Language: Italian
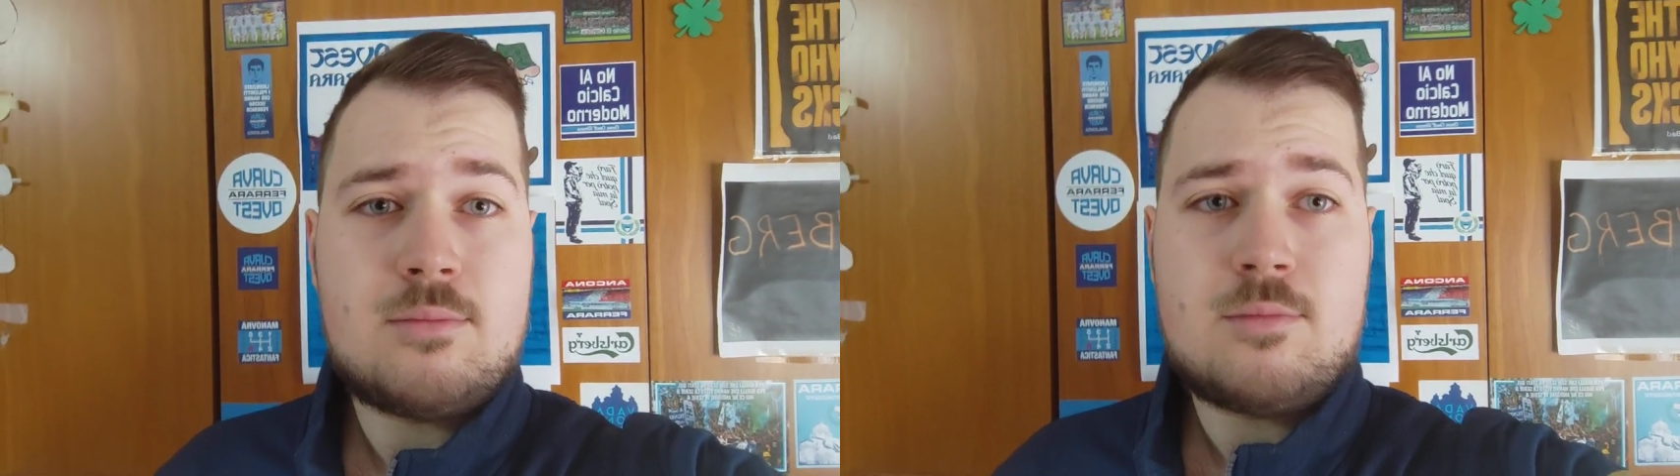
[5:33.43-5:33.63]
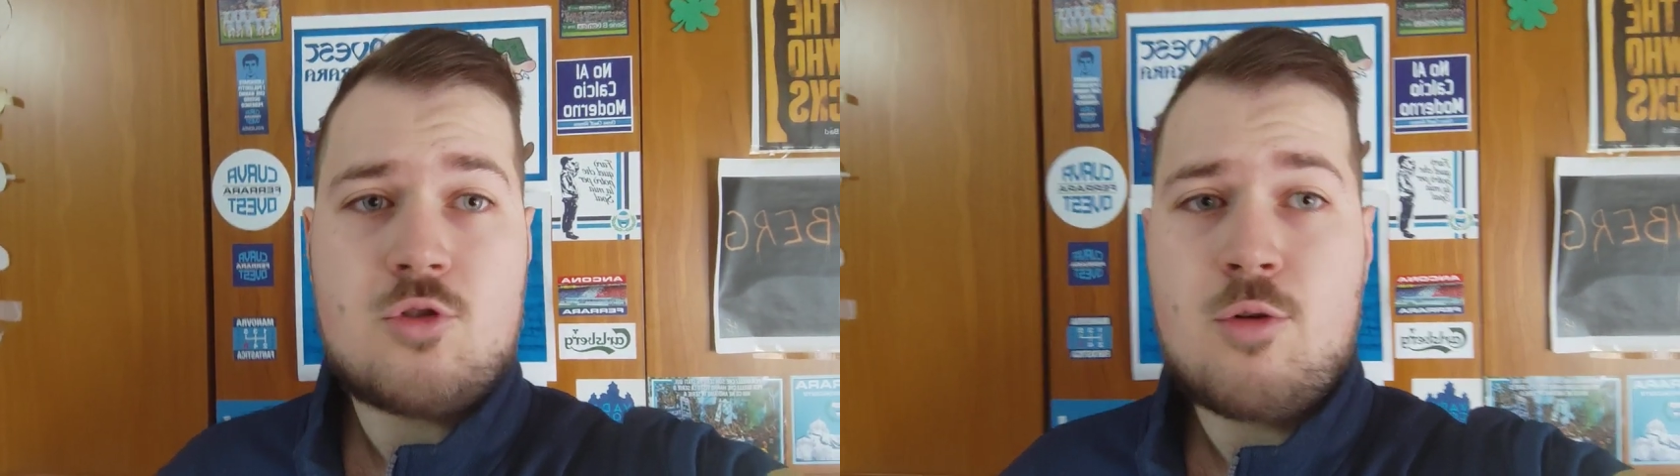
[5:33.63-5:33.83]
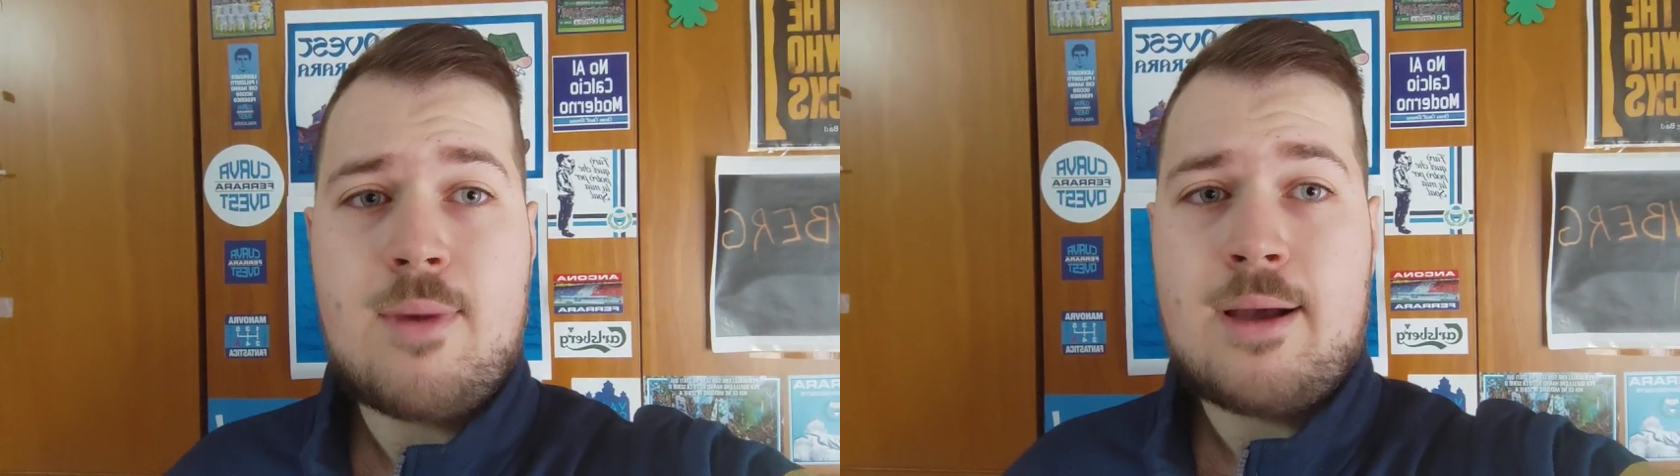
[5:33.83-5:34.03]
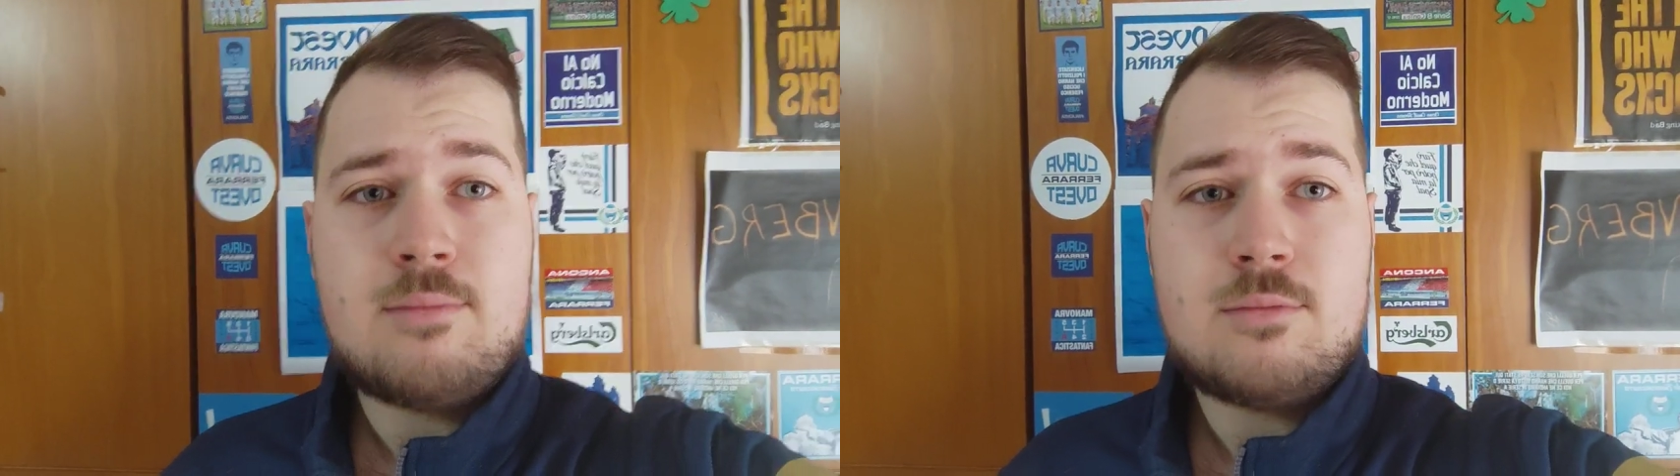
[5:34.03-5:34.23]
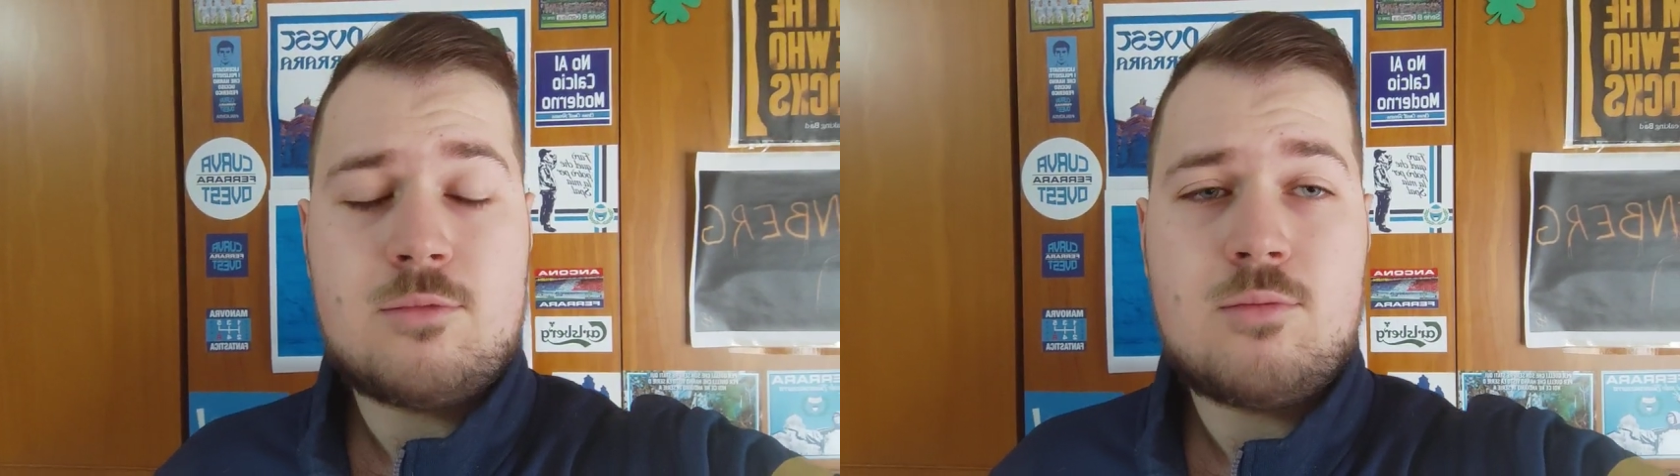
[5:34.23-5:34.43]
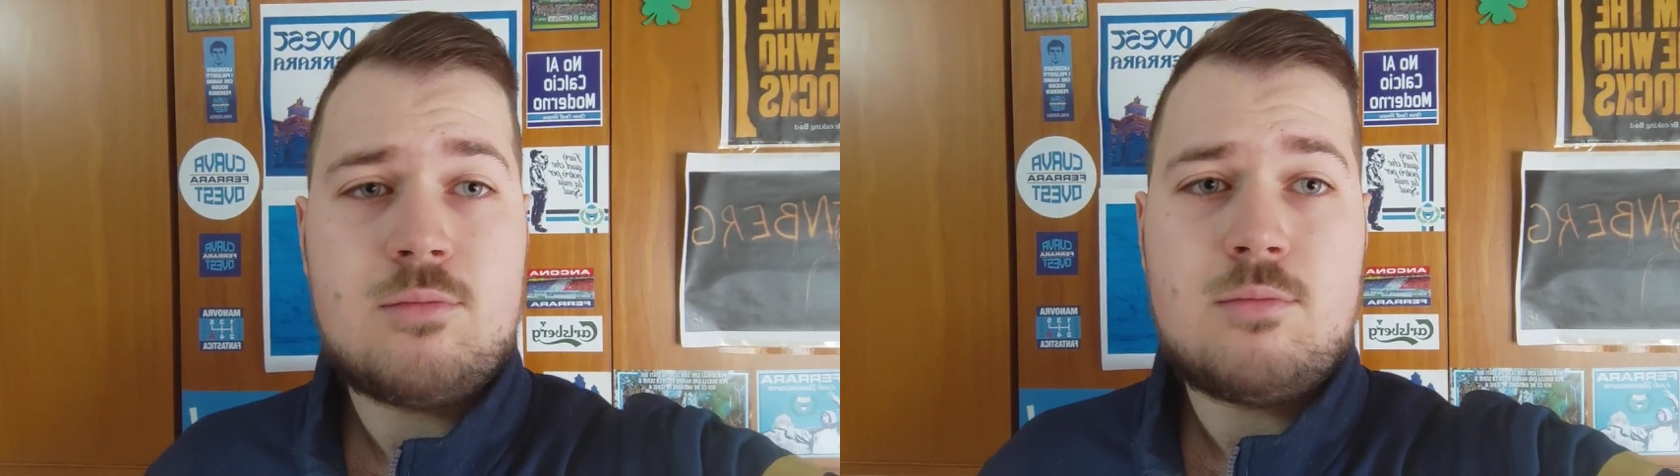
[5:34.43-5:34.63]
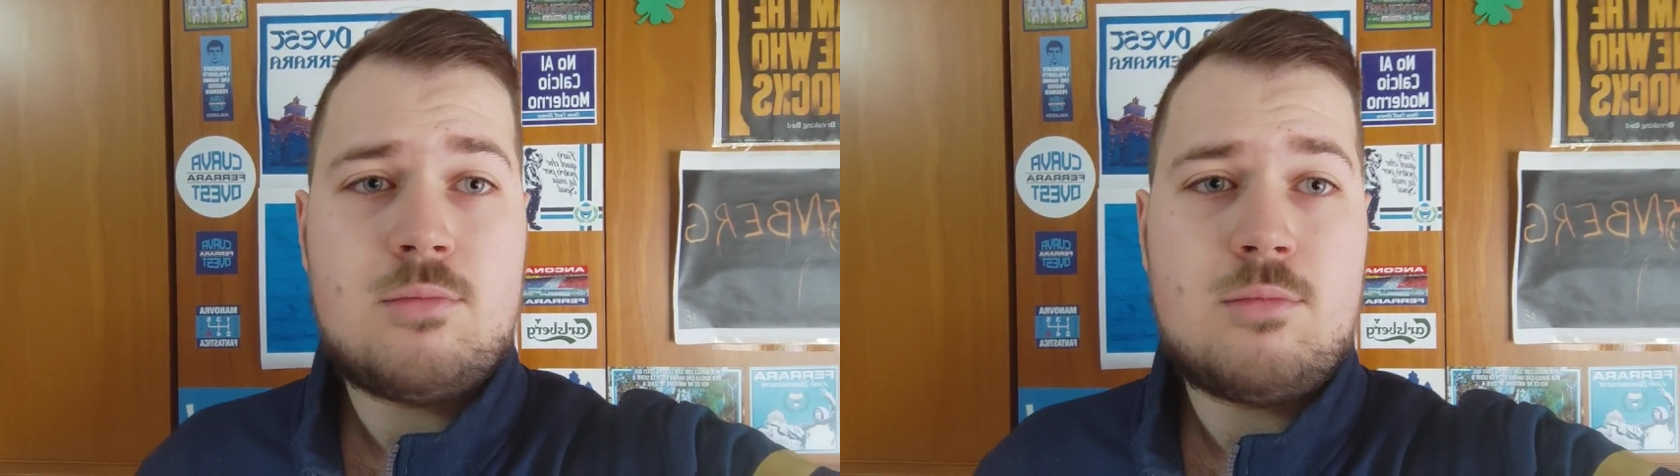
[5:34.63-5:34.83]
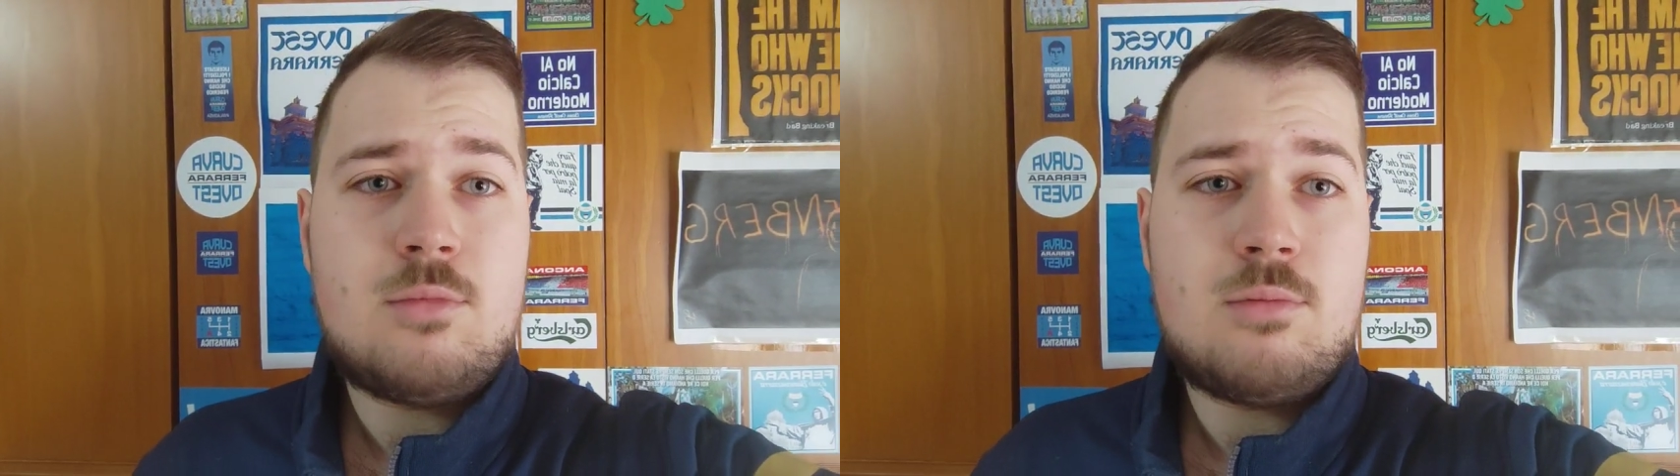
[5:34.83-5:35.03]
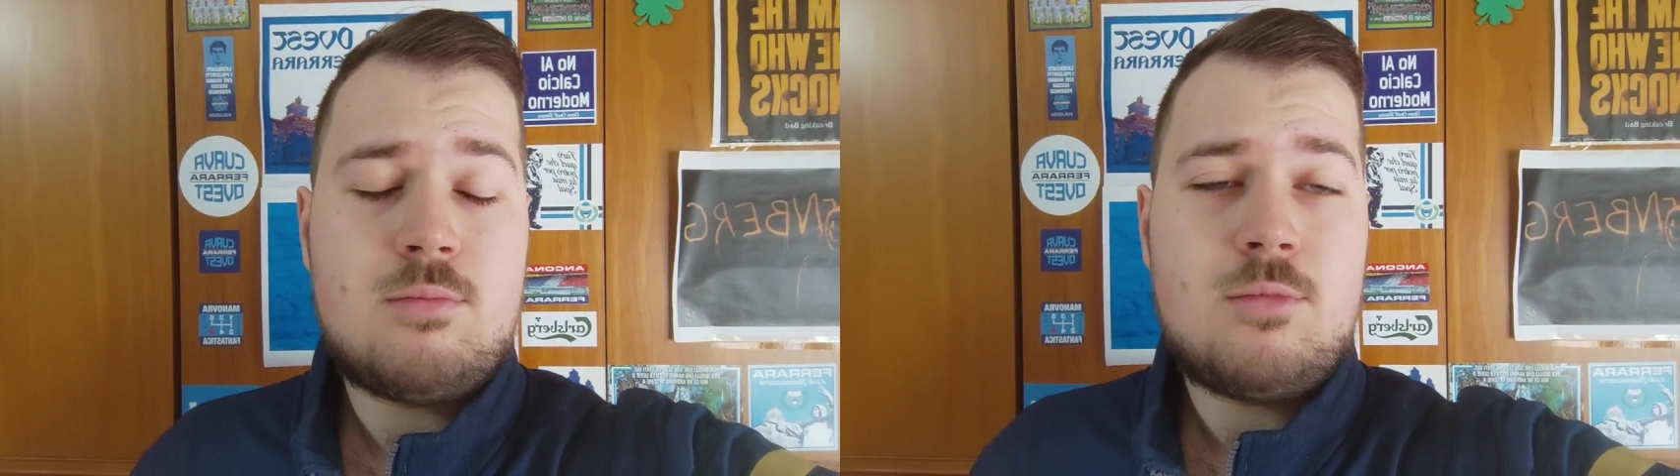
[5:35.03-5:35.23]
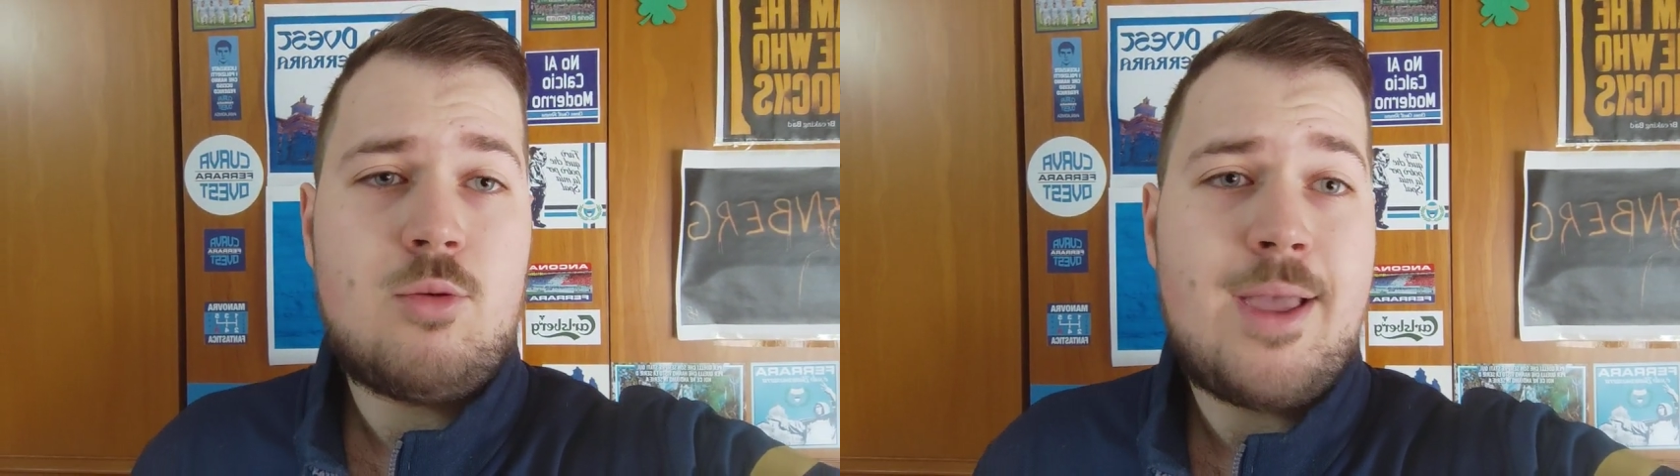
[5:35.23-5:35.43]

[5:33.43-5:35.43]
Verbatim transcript: insomma, non